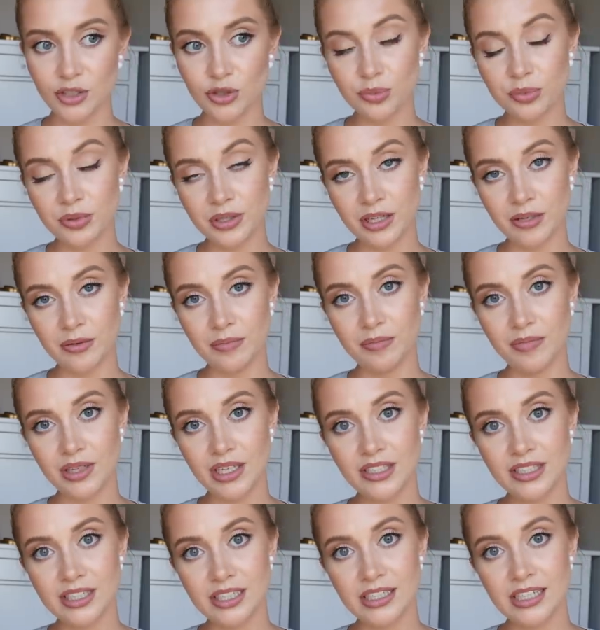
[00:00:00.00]
юбки,
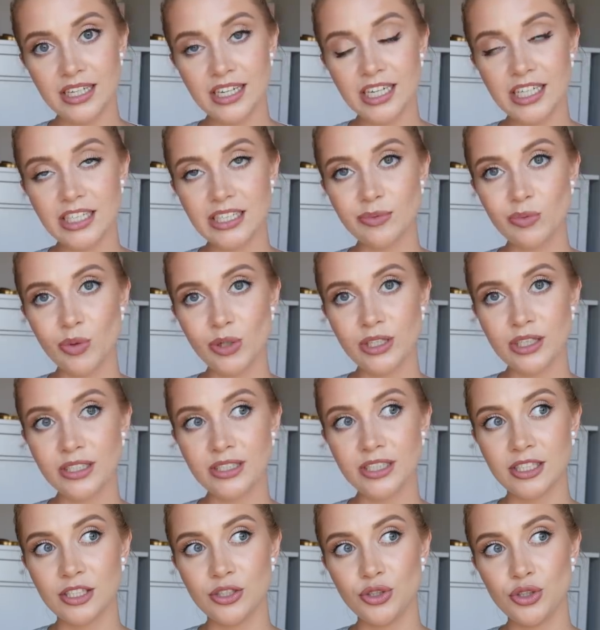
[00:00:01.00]
миди
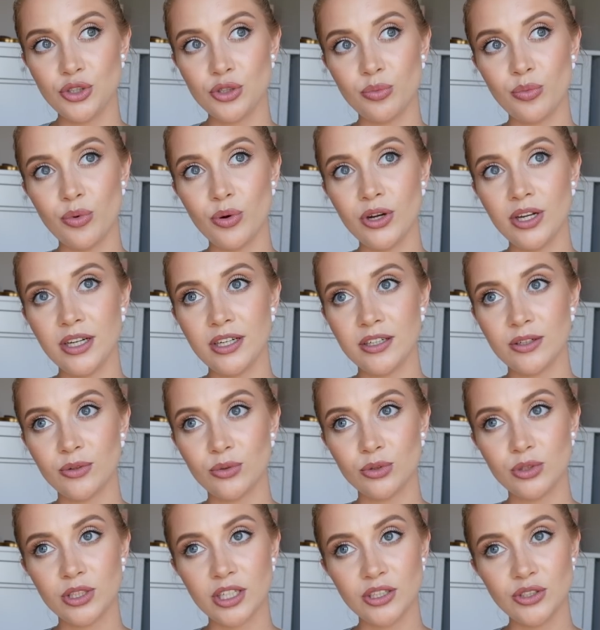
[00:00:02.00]
смотрятся еще более
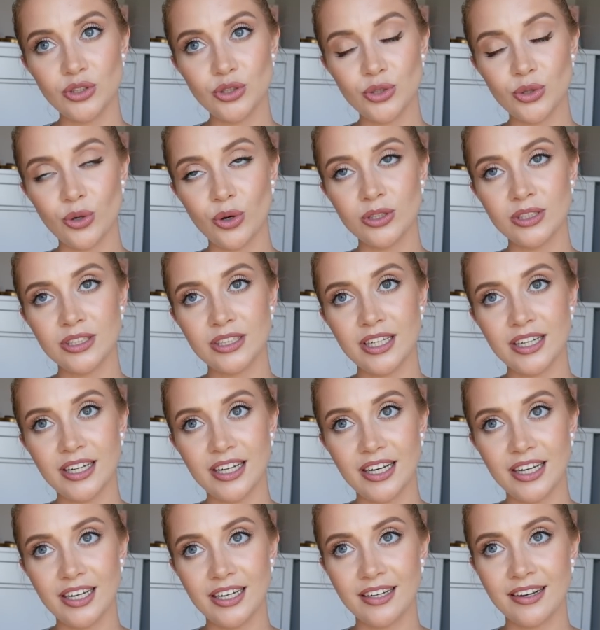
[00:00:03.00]
утонченно,
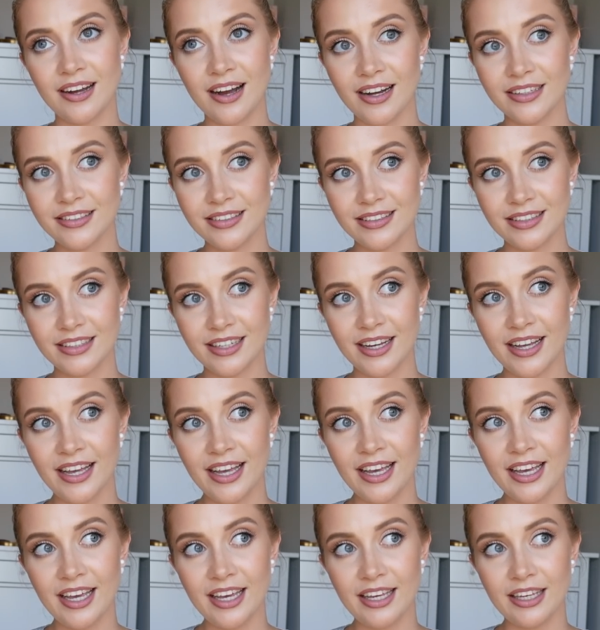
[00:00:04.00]
элегантно
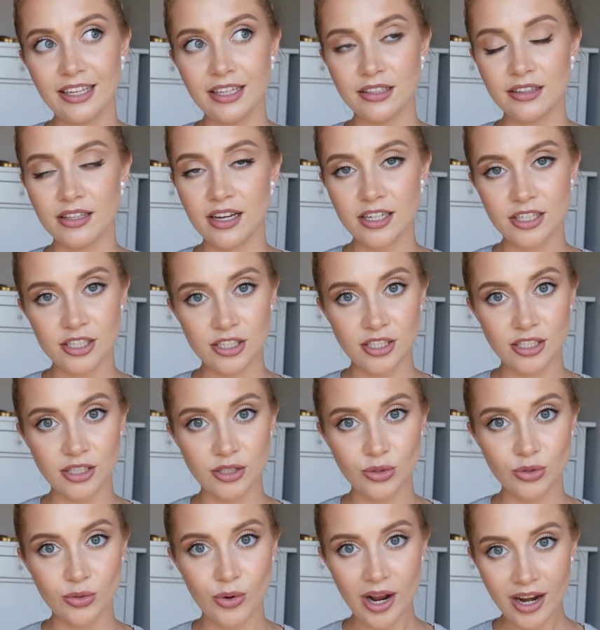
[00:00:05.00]
и даже
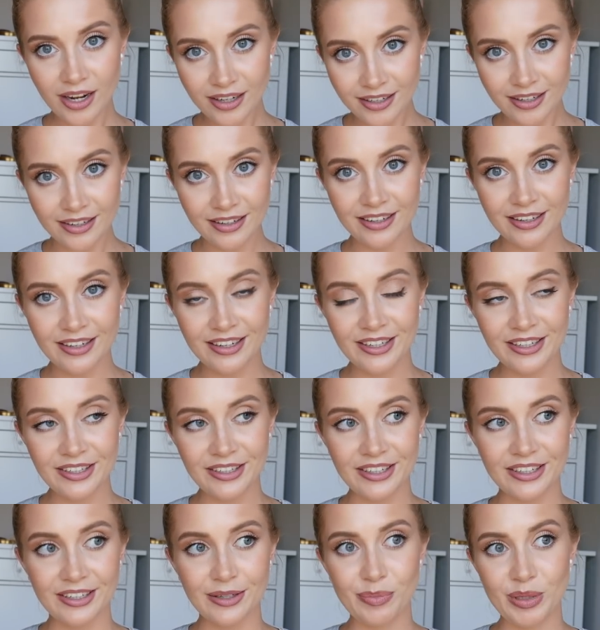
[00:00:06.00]
сексуально,
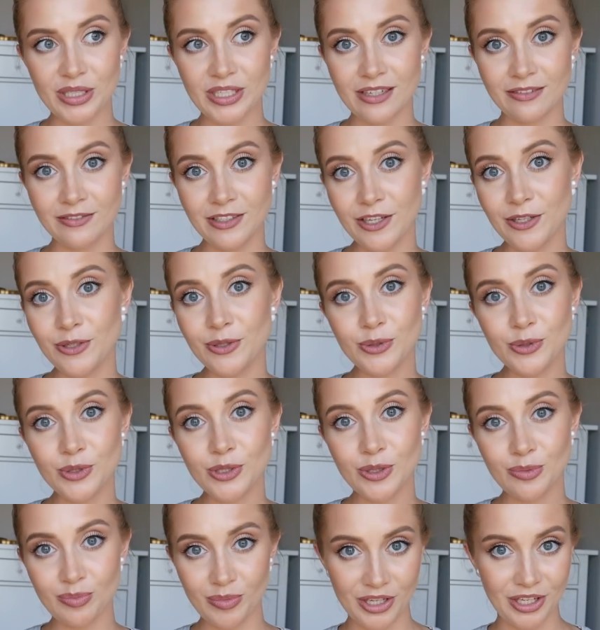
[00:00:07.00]
Э, по сравнению
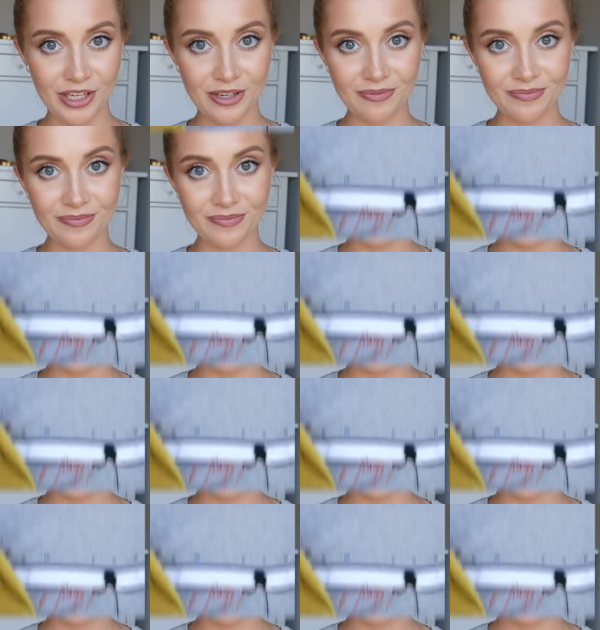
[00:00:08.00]
с мини.